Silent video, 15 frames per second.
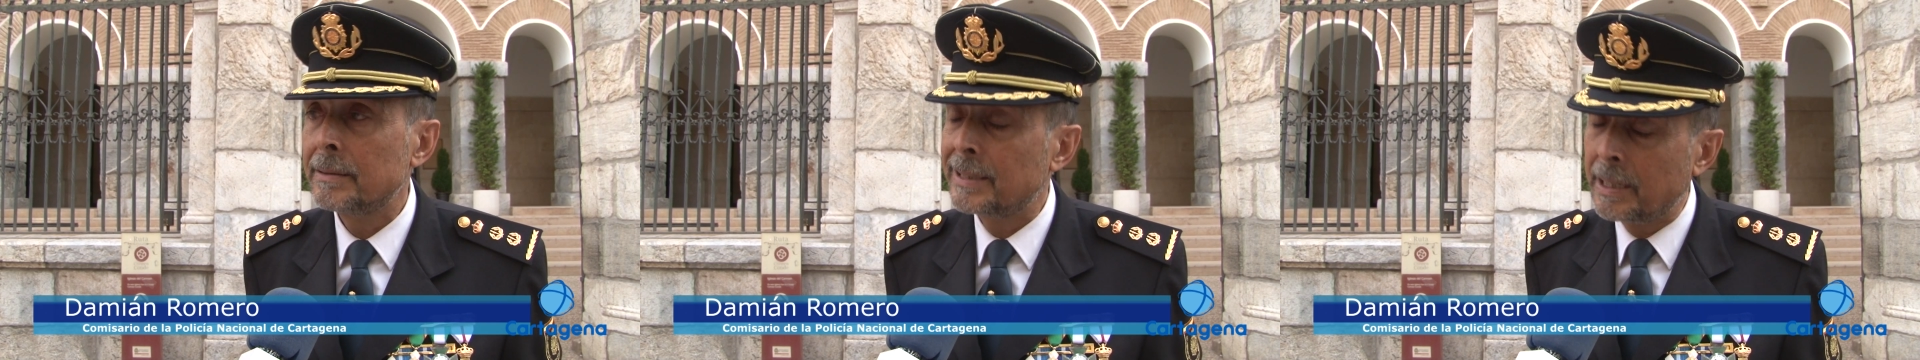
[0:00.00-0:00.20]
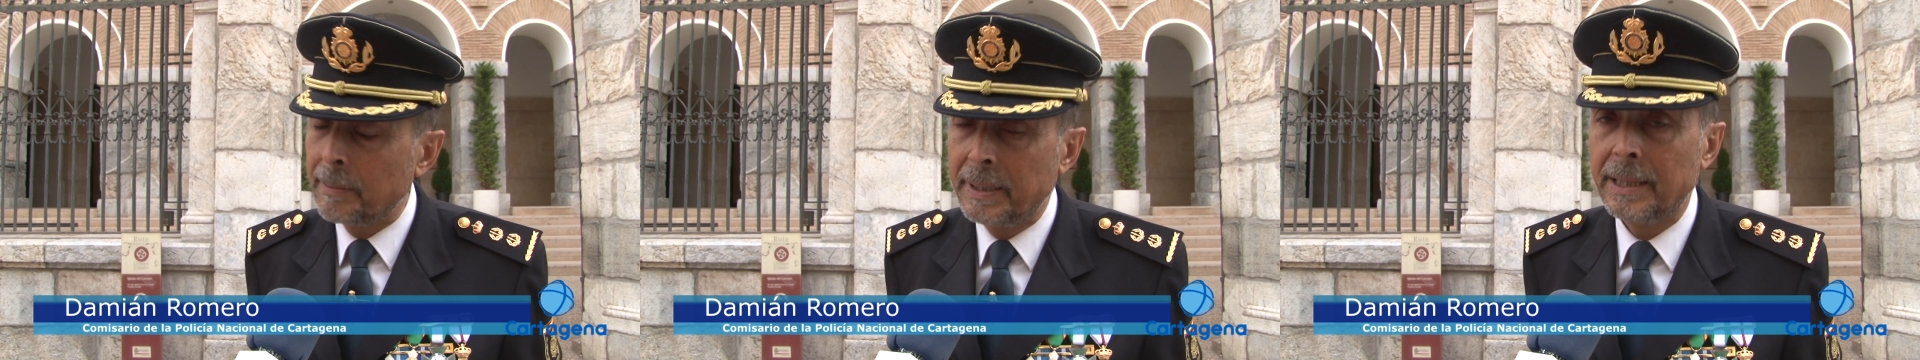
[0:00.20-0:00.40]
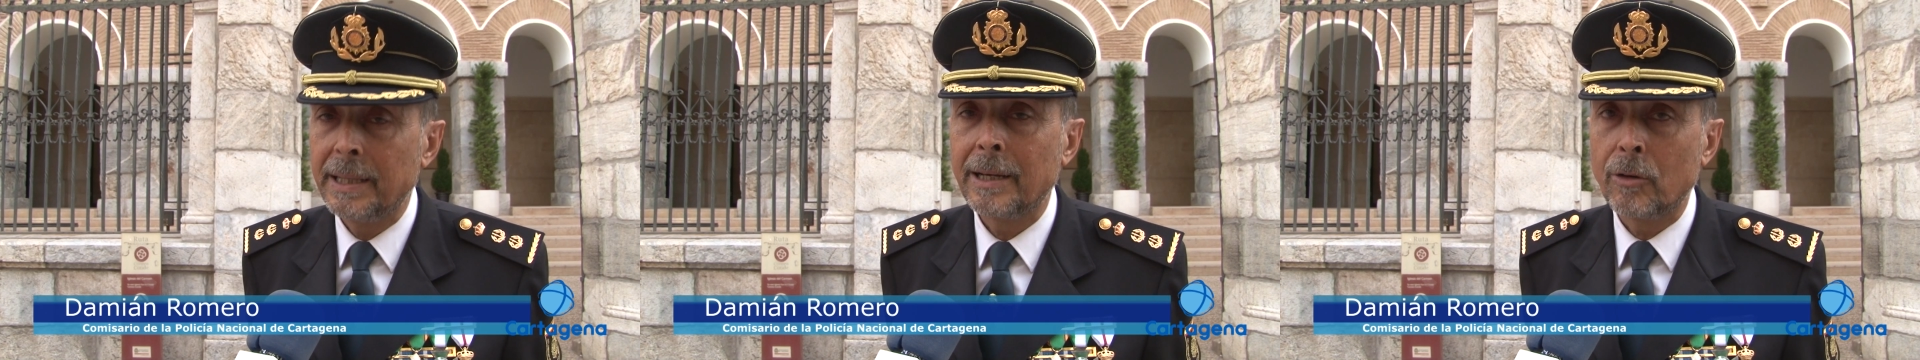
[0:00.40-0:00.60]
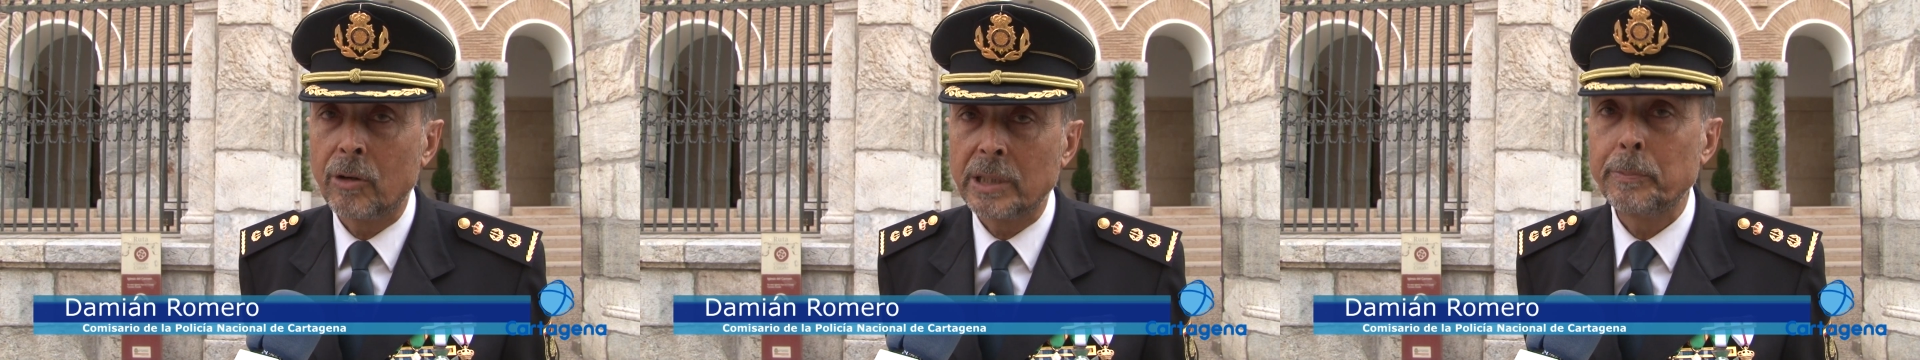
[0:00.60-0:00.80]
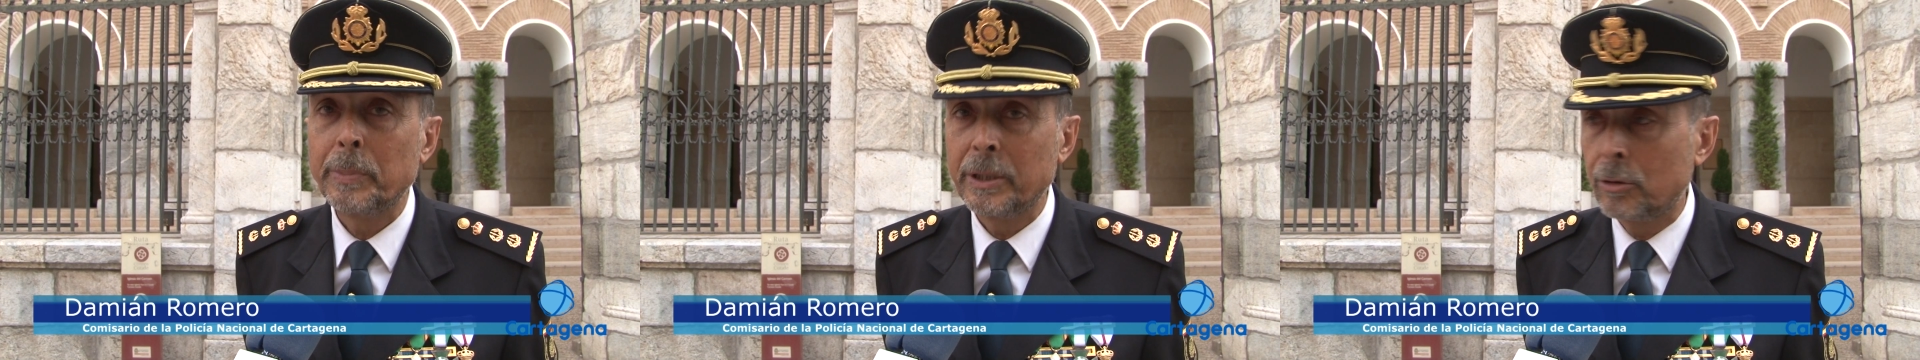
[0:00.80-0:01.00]
tremenda con
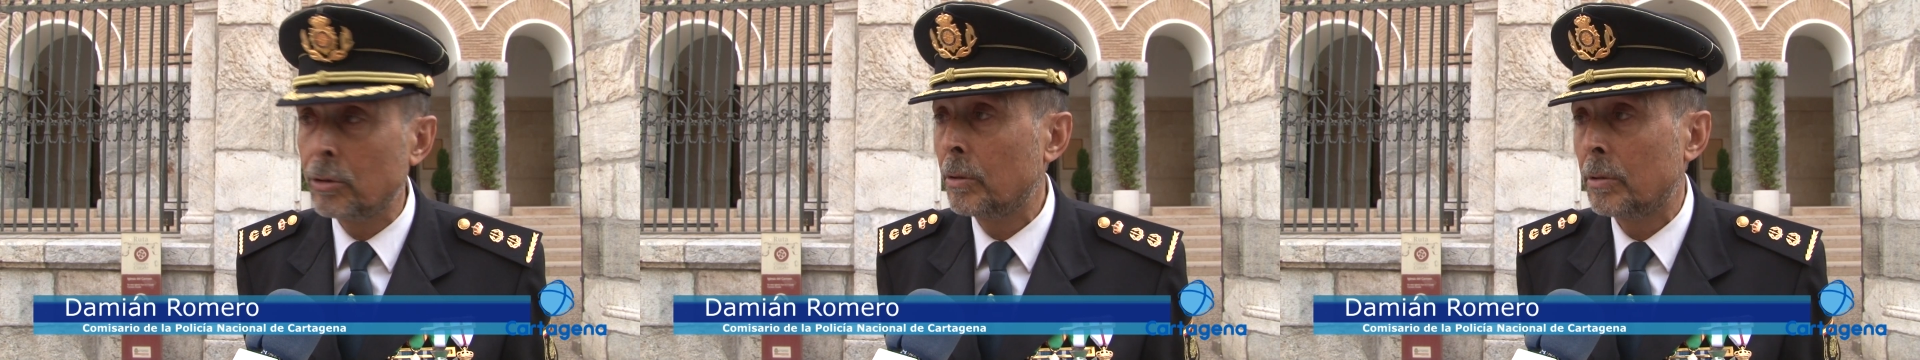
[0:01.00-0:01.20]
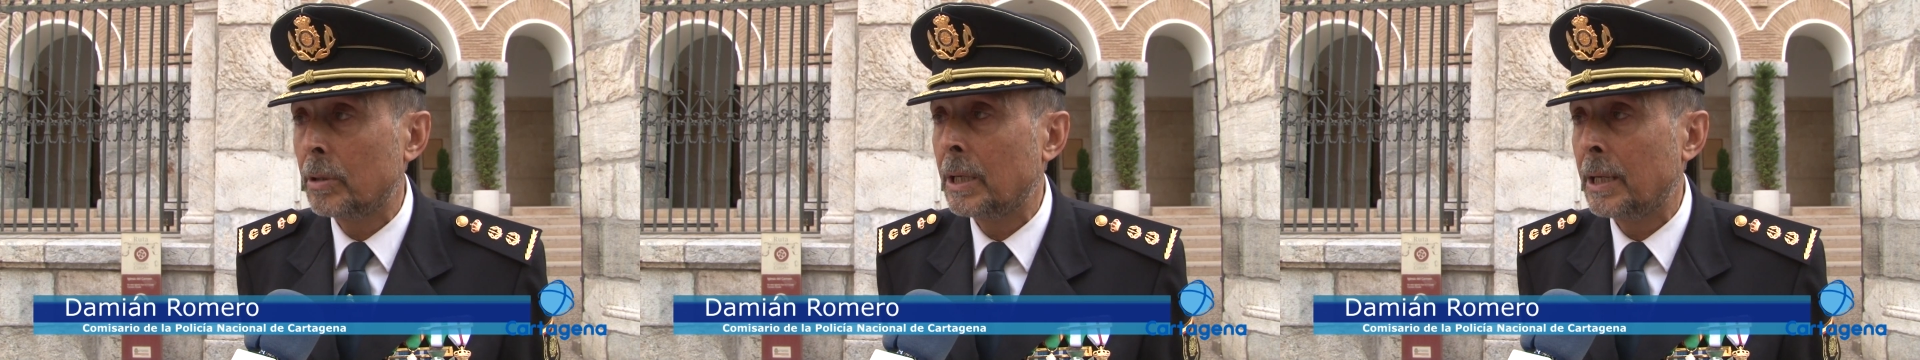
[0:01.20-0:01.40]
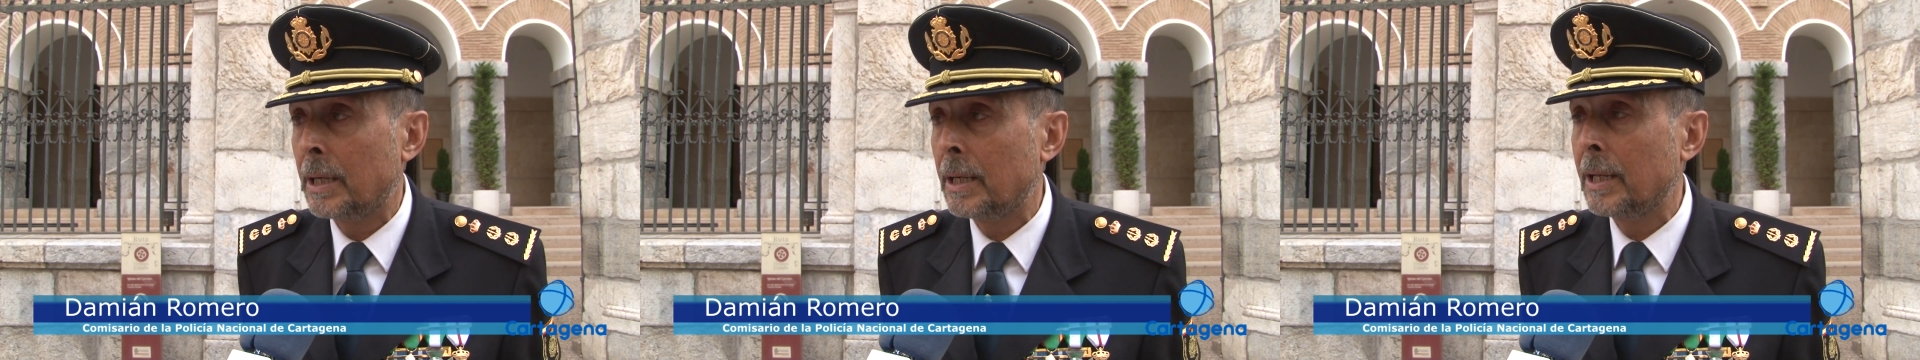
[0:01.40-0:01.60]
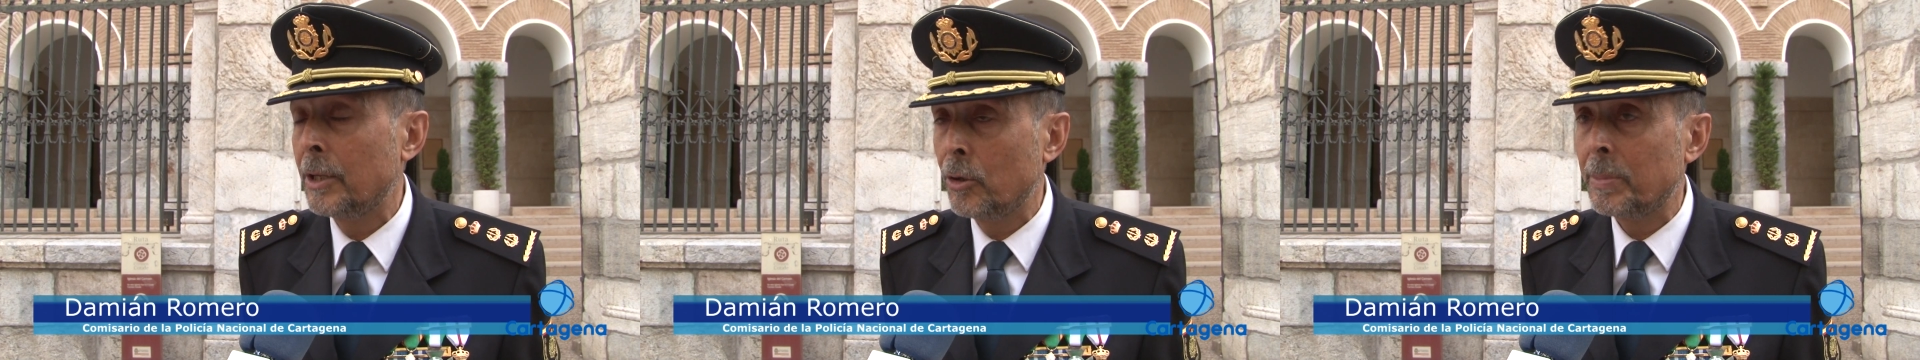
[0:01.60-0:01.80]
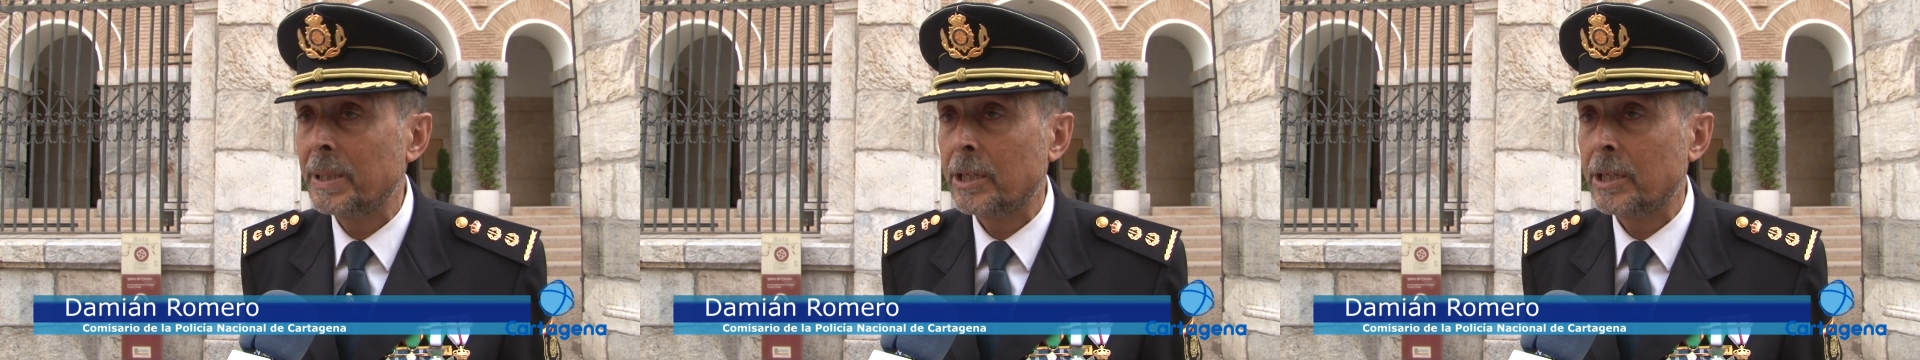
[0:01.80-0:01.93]
respecto al año